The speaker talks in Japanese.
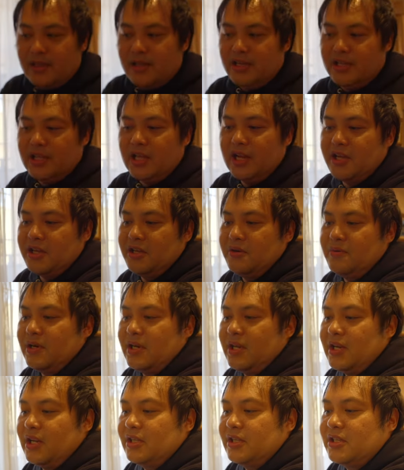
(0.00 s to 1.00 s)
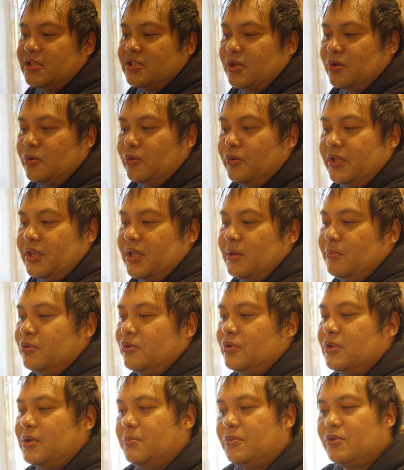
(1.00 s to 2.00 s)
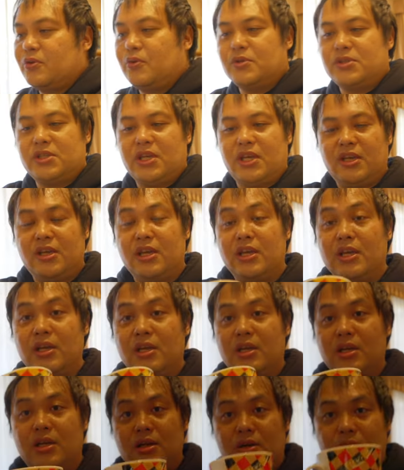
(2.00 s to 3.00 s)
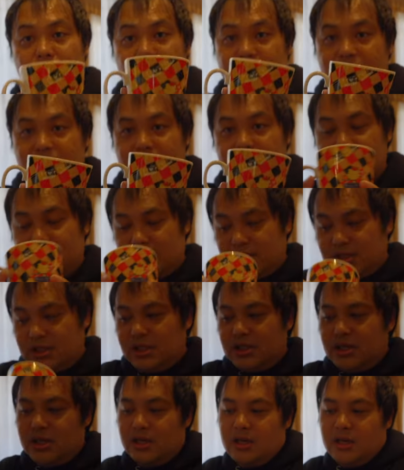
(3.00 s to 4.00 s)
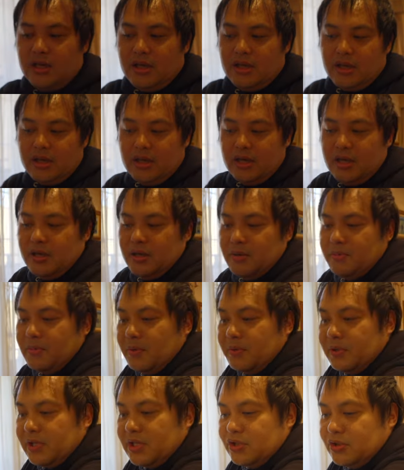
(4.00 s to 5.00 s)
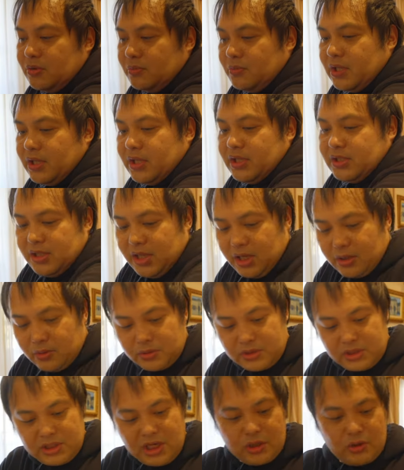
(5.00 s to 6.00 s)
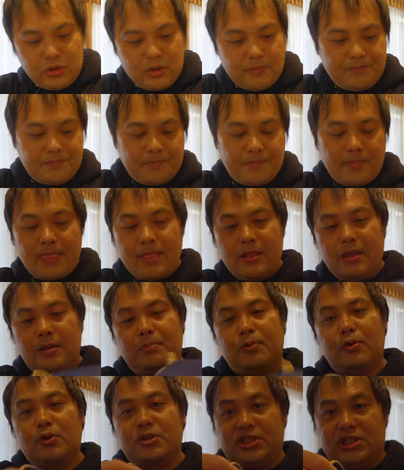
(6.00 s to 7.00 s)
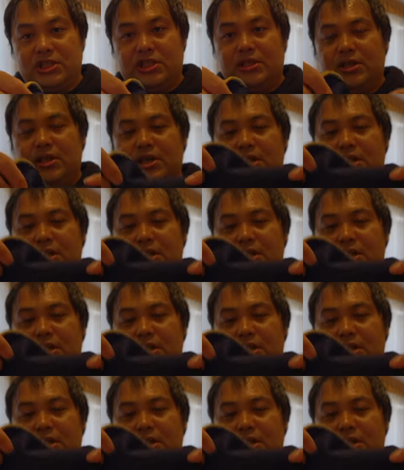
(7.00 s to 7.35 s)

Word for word: いただけるわけなんですけど、こういったものでも当然 OK ですし、えー、まあ私どもはですね、こちらのポーチ。